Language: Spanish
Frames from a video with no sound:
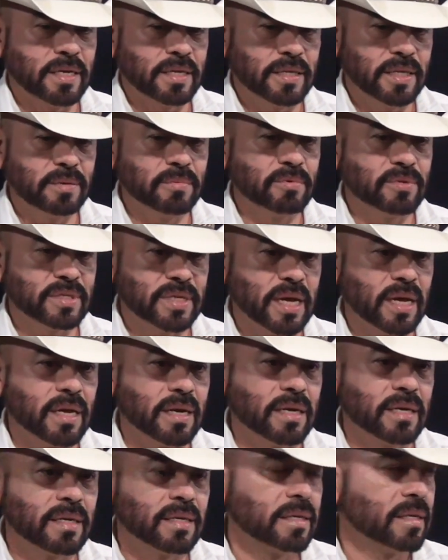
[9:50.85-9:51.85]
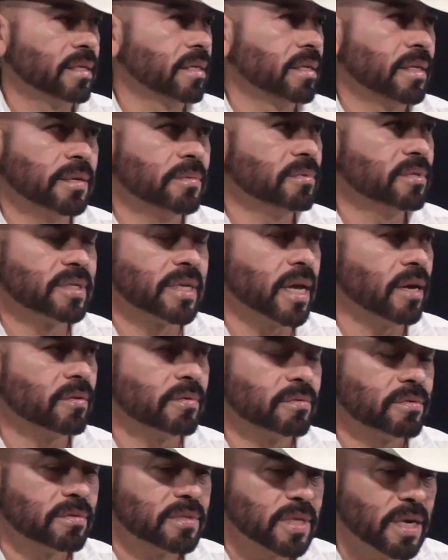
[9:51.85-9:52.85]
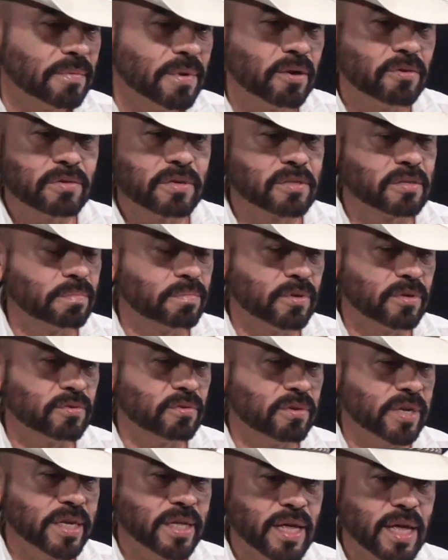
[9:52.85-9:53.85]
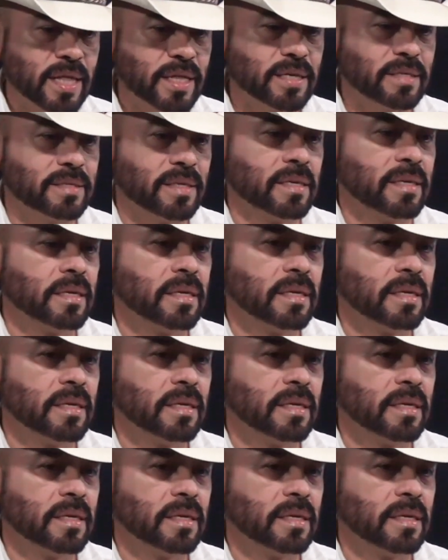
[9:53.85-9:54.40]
de, buscar, de buscar otro trabajo, otras oportunidades